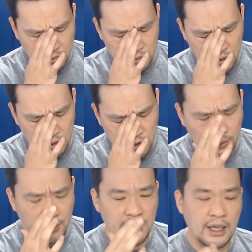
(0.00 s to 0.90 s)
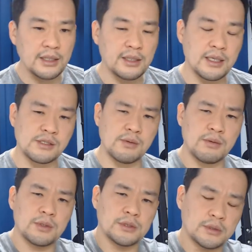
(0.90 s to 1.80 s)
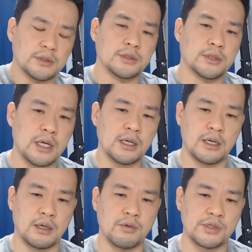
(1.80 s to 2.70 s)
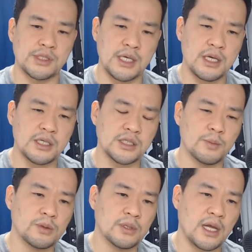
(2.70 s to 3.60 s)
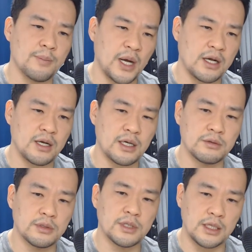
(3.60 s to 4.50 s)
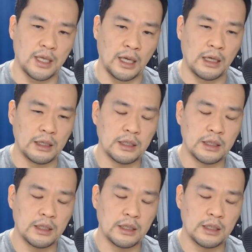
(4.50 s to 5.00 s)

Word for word: う、教会ってそういうなんかこう政治問題ばっか言ってて、